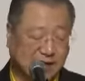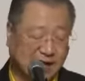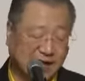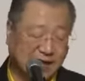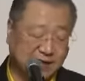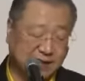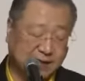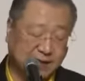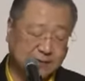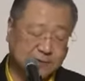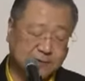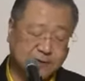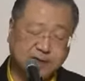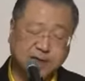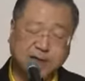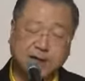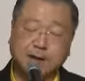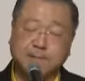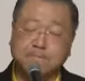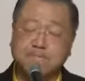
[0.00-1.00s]
在人
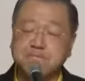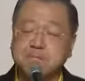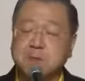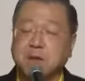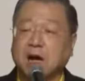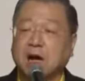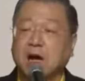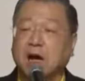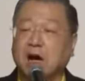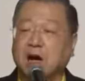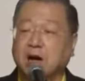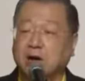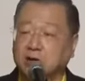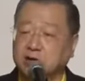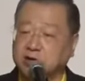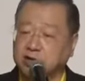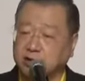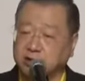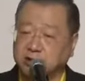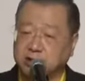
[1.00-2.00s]
间
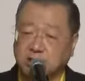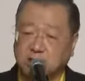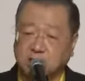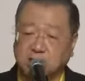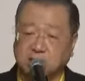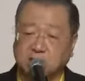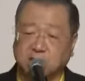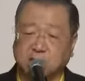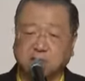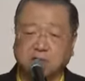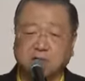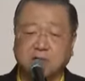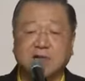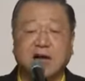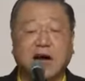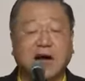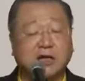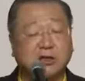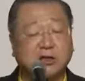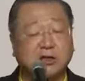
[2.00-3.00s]
好走的路，
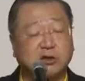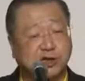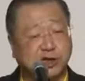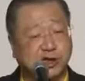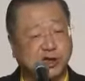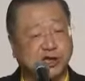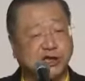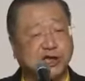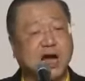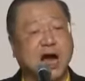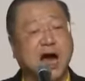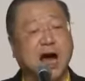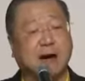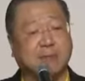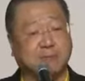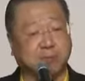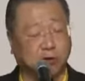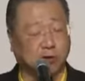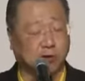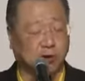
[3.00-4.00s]
那都是
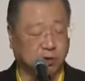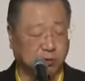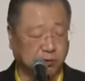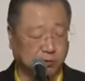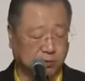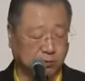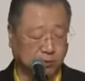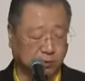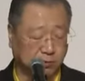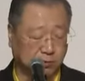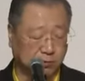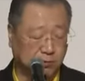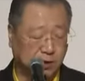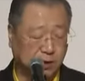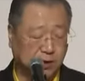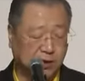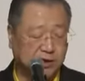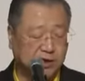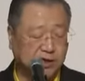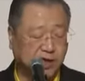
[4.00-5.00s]
下坡路；
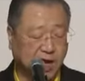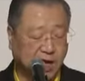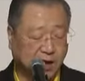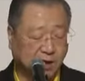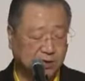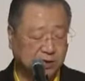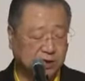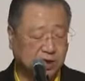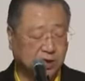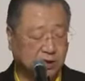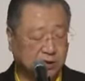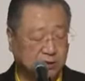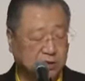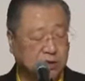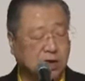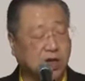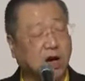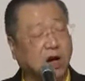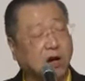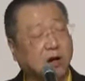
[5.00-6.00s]
向
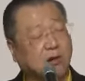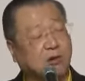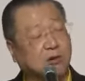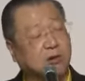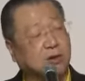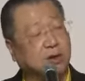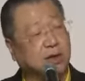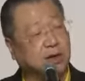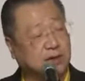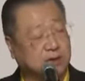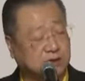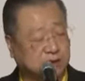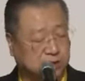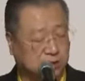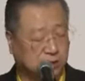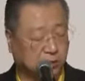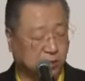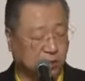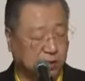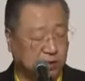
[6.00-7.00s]
上超越
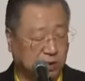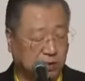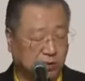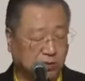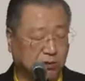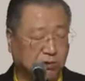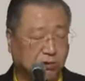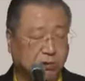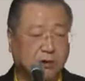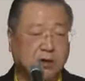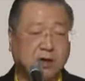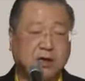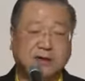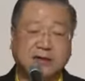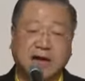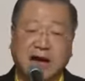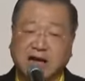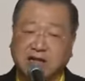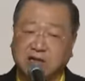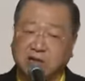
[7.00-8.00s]
自我的路，
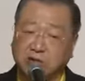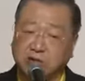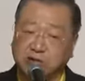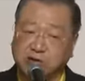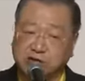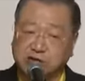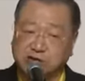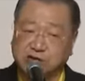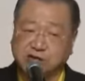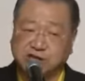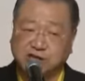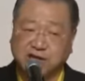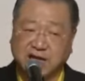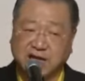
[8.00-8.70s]
那都是